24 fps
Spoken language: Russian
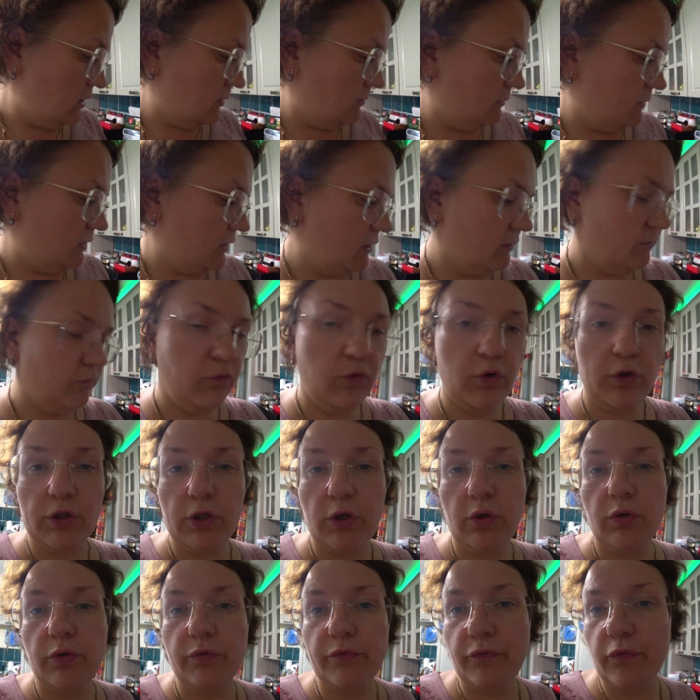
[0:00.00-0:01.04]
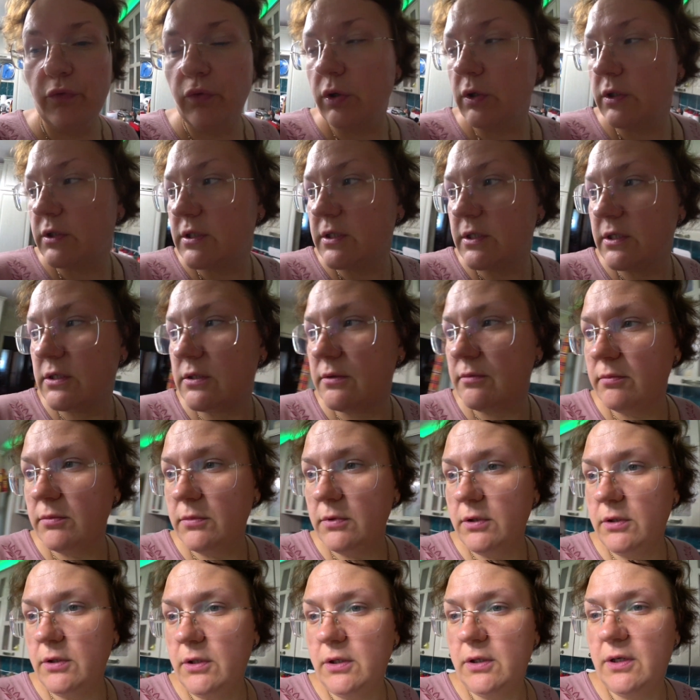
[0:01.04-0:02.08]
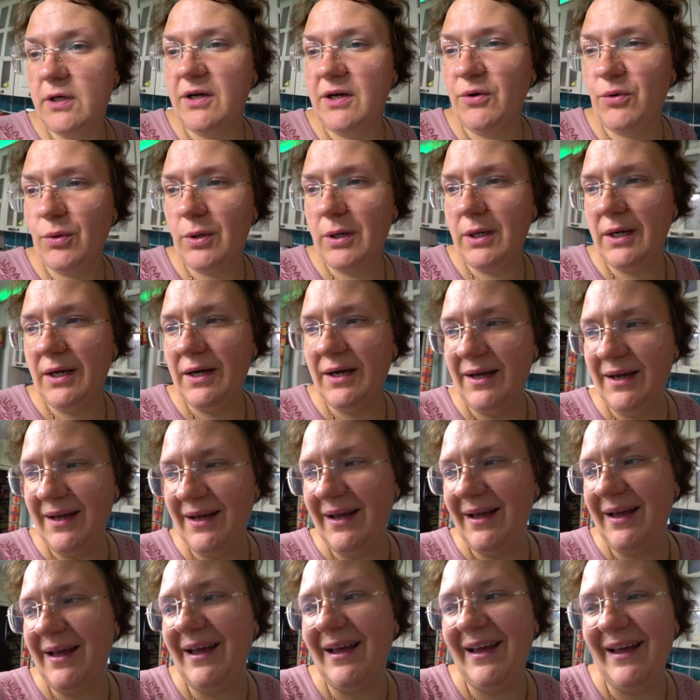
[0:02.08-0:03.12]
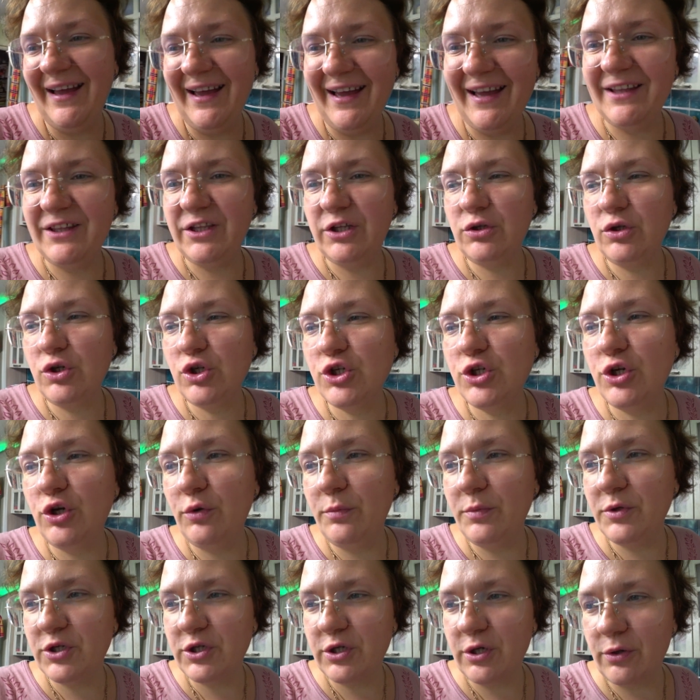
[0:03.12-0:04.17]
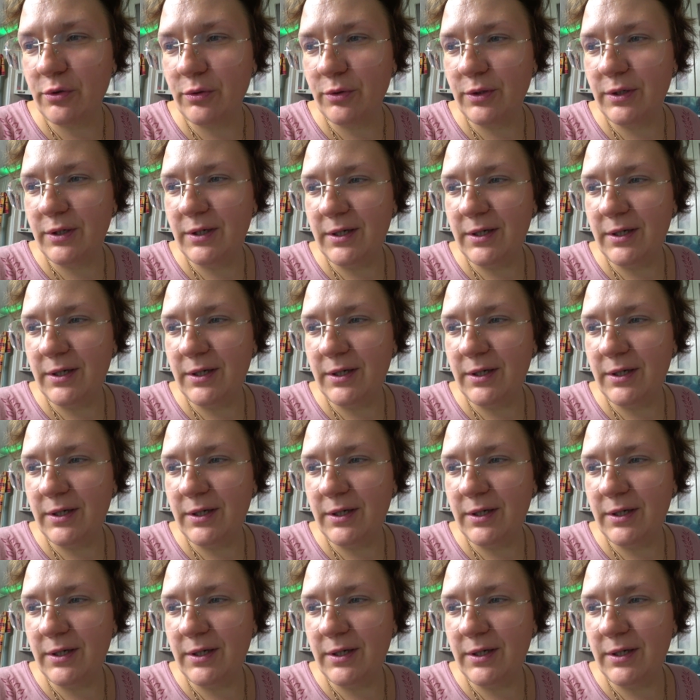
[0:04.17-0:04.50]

Мы комфортно ура! хоть в город съездим. Да, ура. Ты тоже не любишь жару?